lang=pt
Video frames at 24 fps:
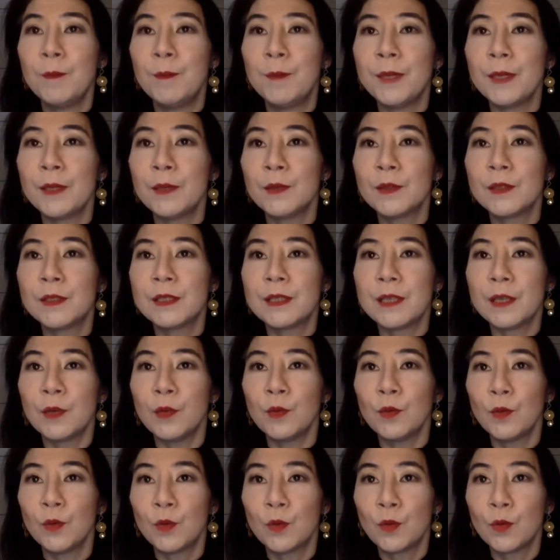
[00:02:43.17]
pelo
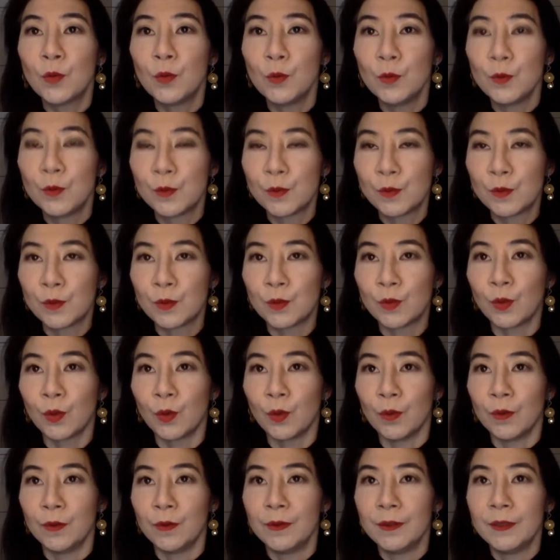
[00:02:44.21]
seu
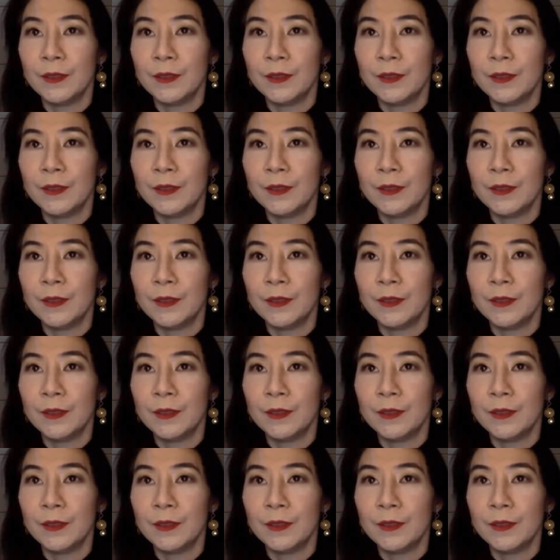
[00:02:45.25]
custo.